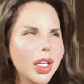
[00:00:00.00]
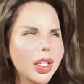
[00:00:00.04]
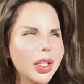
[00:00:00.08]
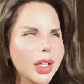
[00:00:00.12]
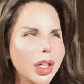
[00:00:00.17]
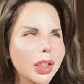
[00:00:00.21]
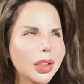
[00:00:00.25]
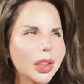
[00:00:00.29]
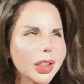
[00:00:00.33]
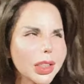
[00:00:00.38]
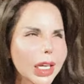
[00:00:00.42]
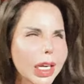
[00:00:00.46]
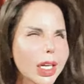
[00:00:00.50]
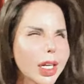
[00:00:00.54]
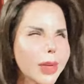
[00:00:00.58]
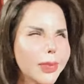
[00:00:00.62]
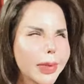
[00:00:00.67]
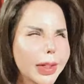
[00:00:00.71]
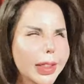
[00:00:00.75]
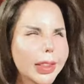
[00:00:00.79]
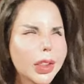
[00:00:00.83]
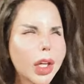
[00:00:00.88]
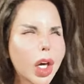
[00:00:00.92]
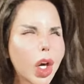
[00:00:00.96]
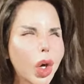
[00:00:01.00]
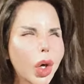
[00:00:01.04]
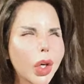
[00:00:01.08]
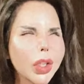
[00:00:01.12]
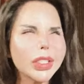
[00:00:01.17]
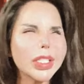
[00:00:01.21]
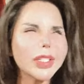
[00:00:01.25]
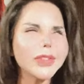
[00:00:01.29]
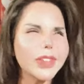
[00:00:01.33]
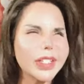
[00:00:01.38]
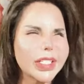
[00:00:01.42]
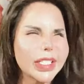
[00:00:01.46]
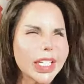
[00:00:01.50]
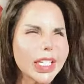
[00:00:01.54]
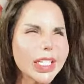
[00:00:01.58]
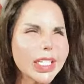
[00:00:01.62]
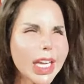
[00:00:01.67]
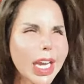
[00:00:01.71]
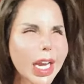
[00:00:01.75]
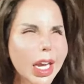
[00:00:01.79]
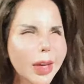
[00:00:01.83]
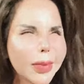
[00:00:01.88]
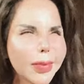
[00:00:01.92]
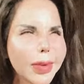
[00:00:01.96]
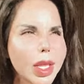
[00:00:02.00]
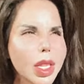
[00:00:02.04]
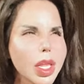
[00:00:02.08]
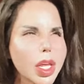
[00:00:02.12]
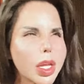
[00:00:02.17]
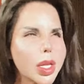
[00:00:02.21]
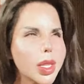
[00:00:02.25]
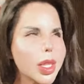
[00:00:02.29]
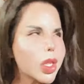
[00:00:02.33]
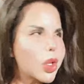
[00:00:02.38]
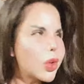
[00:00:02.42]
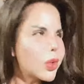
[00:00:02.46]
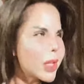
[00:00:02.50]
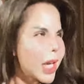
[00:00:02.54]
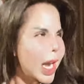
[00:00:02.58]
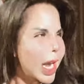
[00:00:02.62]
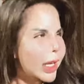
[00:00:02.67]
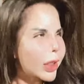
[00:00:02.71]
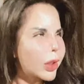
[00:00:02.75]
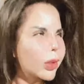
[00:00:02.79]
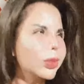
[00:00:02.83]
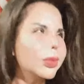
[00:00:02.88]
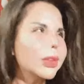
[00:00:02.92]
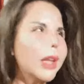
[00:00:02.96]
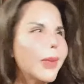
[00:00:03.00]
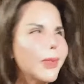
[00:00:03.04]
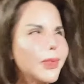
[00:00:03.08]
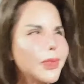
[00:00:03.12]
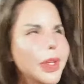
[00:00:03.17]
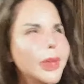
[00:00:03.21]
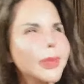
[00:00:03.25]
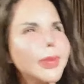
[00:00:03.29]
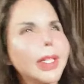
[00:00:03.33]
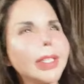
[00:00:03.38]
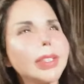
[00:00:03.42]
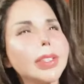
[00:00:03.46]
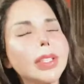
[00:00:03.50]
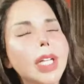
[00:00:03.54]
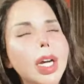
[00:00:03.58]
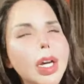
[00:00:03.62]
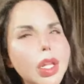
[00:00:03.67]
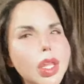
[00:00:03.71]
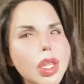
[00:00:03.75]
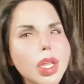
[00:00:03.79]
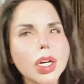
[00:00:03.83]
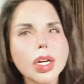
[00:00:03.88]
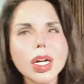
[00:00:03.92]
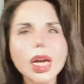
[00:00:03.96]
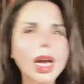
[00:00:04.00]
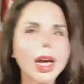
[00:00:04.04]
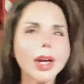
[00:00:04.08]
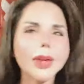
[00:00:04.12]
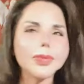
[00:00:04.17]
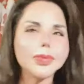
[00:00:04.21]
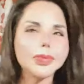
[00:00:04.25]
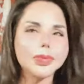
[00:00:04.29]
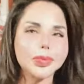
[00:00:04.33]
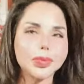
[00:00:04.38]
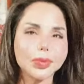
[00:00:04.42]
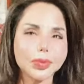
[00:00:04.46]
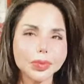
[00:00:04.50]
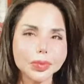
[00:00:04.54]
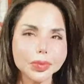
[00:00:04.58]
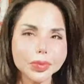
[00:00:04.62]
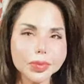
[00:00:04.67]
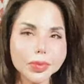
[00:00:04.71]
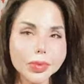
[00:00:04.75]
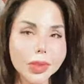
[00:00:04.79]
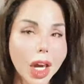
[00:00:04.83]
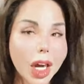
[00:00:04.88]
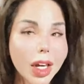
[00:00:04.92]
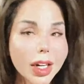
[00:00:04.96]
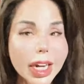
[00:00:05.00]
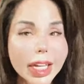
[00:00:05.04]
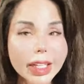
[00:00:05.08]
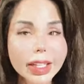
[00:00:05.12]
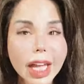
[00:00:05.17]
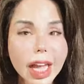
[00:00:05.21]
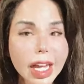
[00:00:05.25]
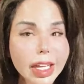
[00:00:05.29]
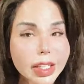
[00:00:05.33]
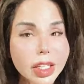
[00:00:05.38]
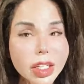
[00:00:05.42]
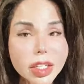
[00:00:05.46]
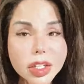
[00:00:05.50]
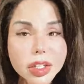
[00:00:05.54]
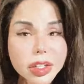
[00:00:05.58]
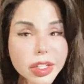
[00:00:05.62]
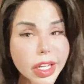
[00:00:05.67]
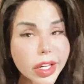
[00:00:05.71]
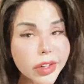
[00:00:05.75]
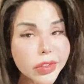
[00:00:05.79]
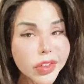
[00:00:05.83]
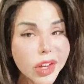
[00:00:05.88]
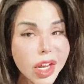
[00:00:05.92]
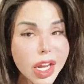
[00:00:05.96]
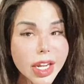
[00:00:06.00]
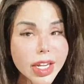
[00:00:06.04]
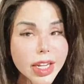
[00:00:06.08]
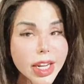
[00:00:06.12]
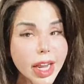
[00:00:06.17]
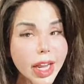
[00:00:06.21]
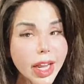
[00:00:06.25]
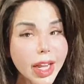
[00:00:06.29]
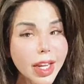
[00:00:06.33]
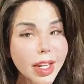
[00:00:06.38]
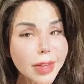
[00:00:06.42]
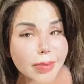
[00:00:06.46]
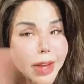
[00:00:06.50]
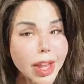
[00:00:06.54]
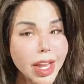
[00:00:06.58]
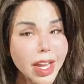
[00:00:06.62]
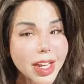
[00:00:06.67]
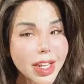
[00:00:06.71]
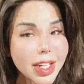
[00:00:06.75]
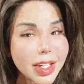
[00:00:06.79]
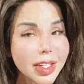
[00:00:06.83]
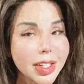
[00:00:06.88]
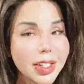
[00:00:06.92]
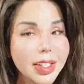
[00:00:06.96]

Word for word: đừng có nghĩ là mình ngồi trên vị trí cao mình nhìn xuống ai cũng thấp như mình thật sự không ở đây tàn chứ chưa chắc phế nha bé